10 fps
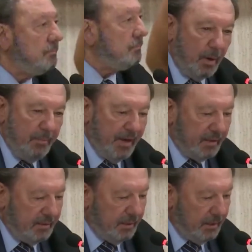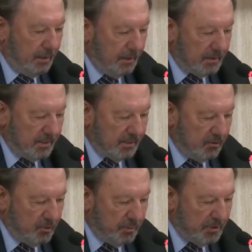a sessão
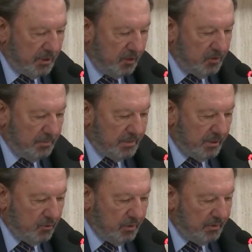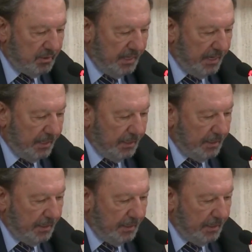especial de emissão de entrega